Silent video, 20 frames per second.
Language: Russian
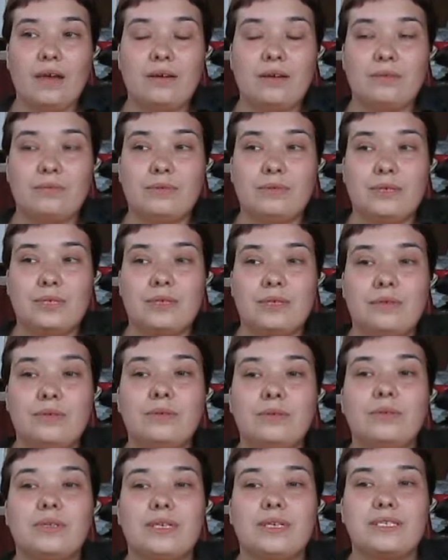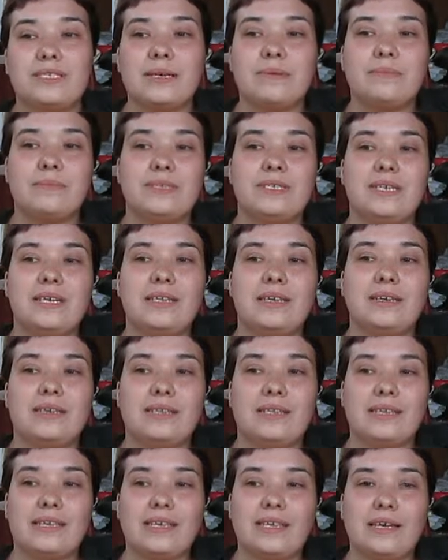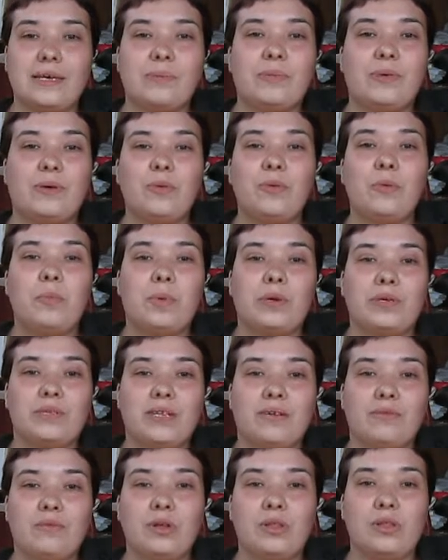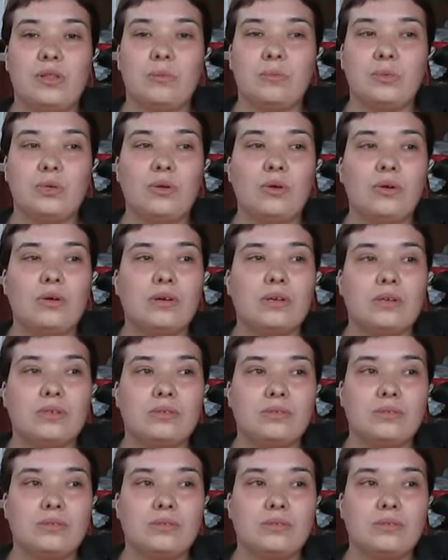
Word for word: Вот. Но на самом деле таких покупок довольно много.